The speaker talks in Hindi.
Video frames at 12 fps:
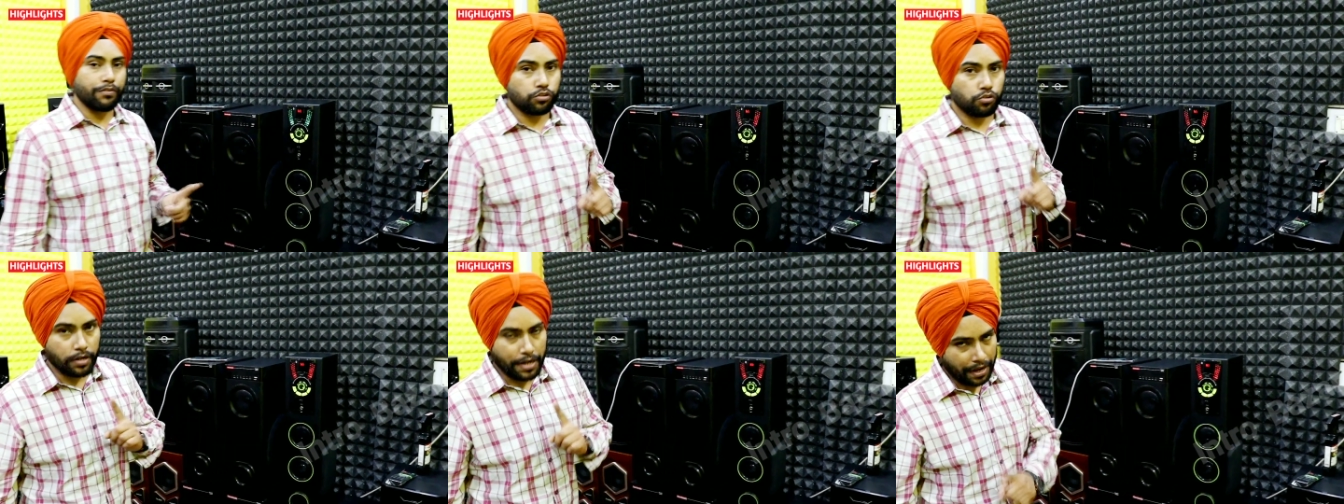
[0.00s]
फाइव
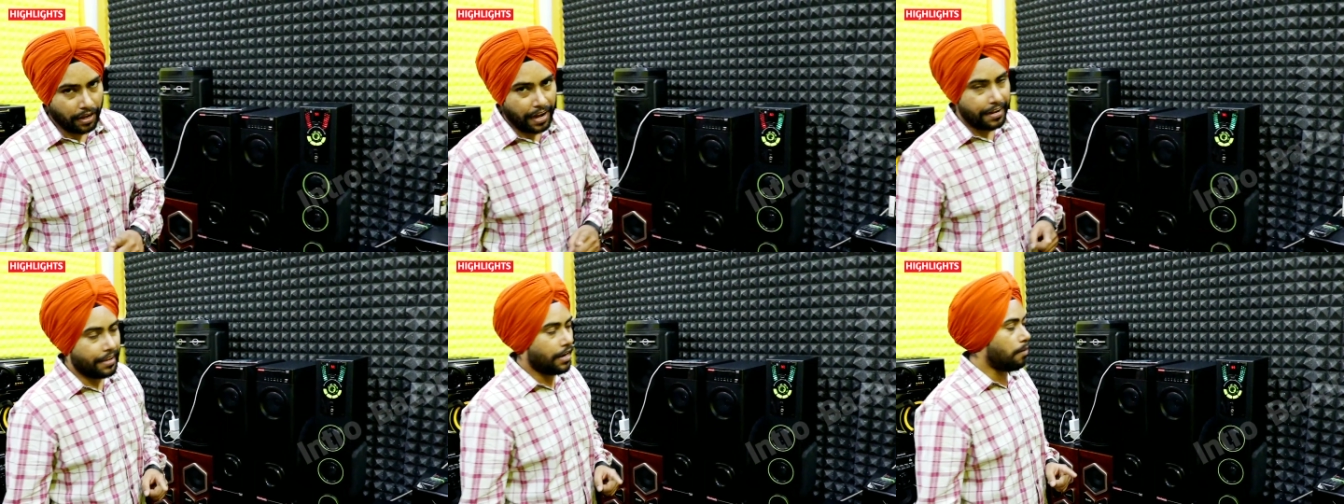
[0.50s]
जिसको नेक
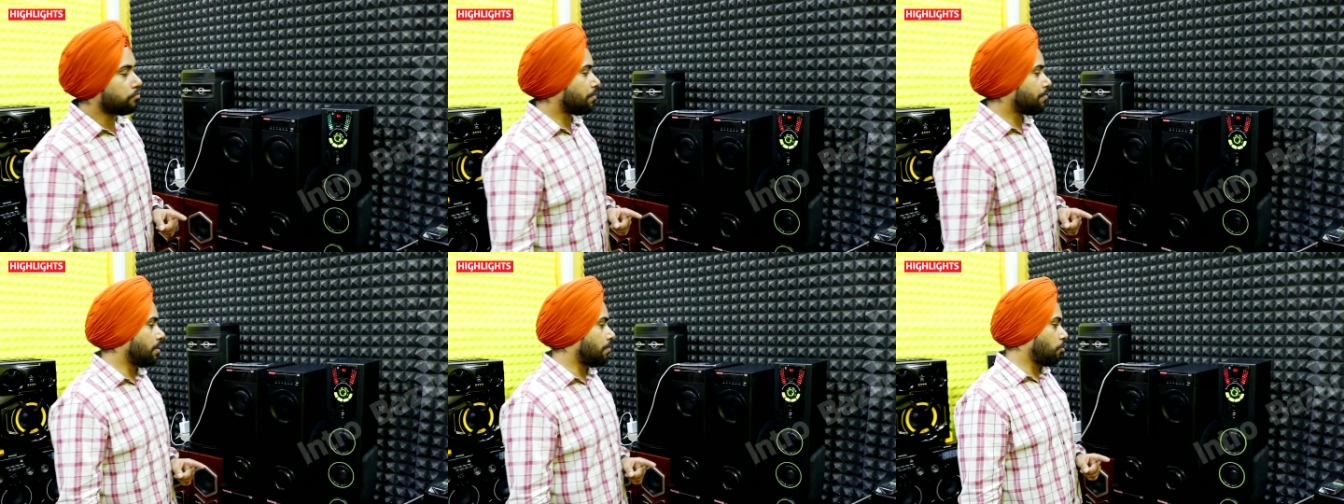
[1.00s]
लाइट के नाम
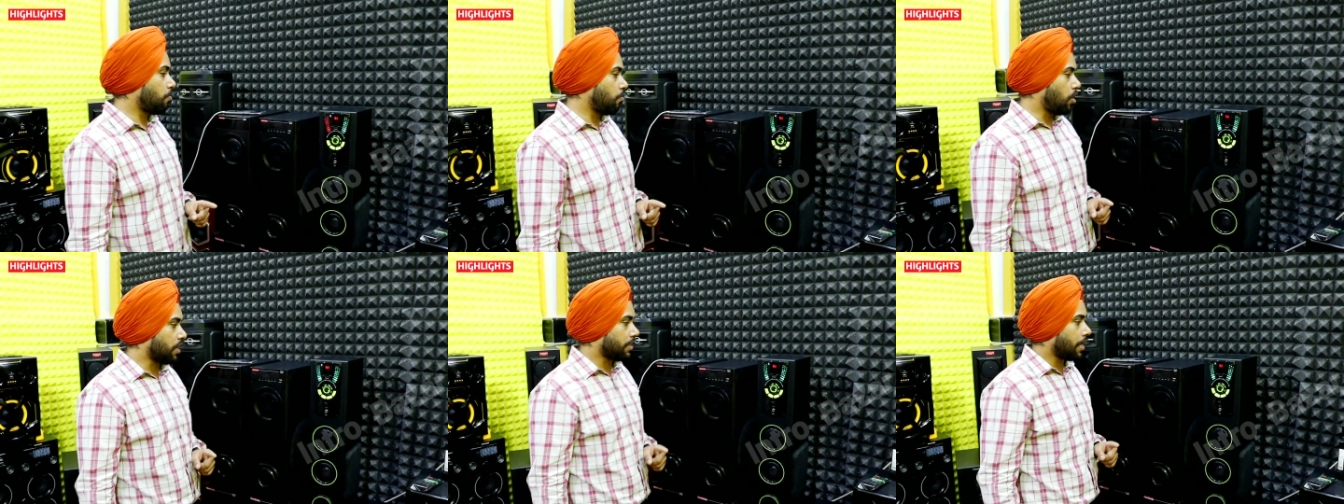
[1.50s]
से भी हम लोग
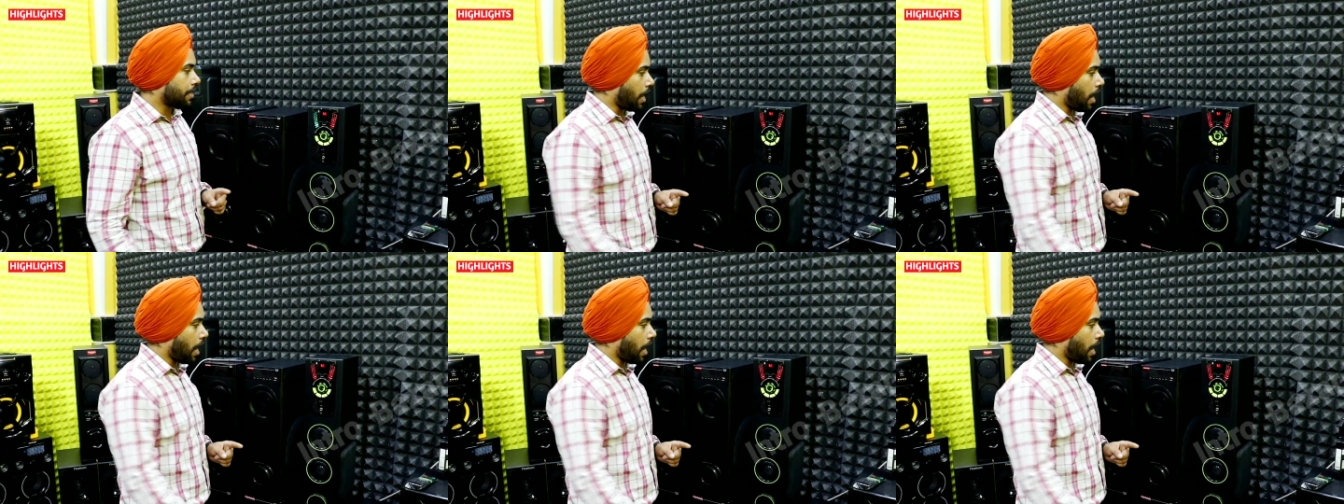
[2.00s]
बुलाते हैं